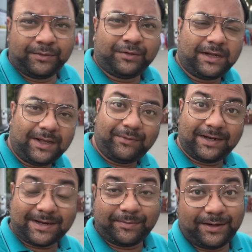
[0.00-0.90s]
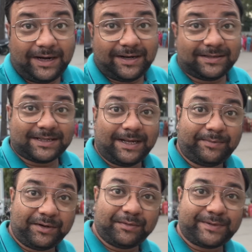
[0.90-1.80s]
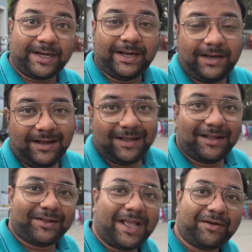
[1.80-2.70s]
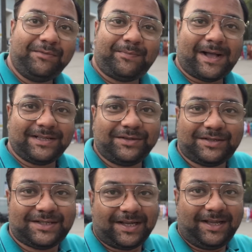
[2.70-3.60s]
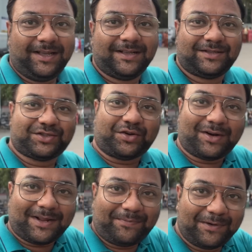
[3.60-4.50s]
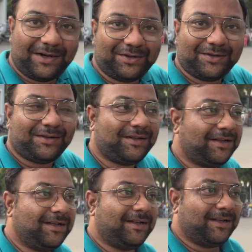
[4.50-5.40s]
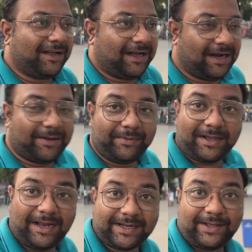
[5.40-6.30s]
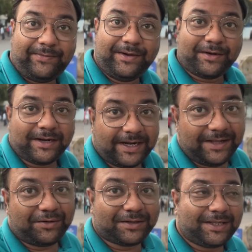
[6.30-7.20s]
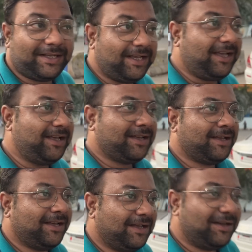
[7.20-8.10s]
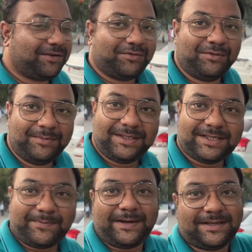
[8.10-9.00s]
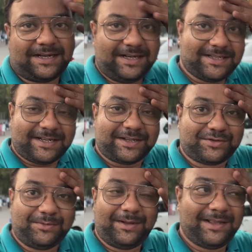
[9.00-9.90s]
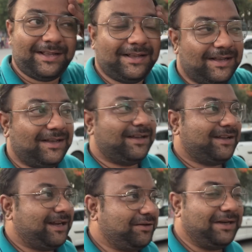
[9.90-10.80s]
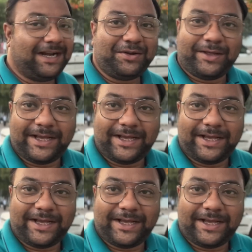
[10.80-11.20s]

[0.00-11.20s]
বন্ধুরা ওয়েলকাম টু রাইডার কেপ ইউটিউব চ্যানেল তো এখন বাজে হচ্ছে ছটা পনেরো আর আমি কালকে ভিডিওটা রেডি করতে গিয়ে ঘুমিয়েছি প্রায় সাড়ে চারটের সময় একটু লেট হয়ে